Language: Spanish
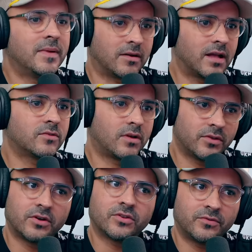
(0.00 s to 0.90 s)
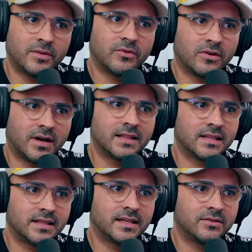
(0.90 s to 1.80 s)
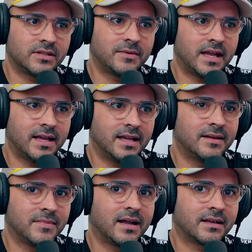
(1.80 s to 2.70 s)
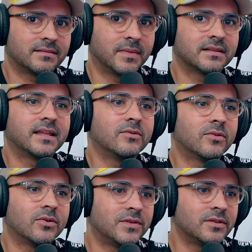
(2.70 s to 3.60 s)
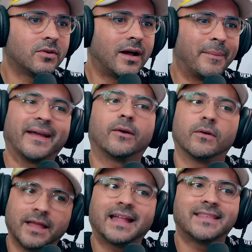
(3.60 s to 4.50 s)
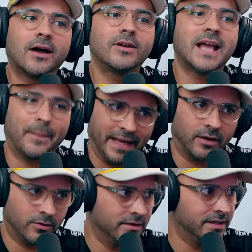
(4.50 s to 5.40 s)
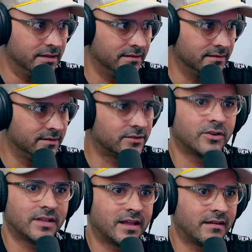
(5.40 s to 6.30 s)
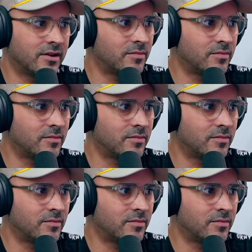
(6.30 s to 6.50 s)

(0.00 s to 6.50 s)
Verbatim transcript: pero cuando, nosotros nos fuimos, antes de irnos de viaje, Más más tenía un olorcito a perro. Ya, ya olía a perro. Y yo solo le había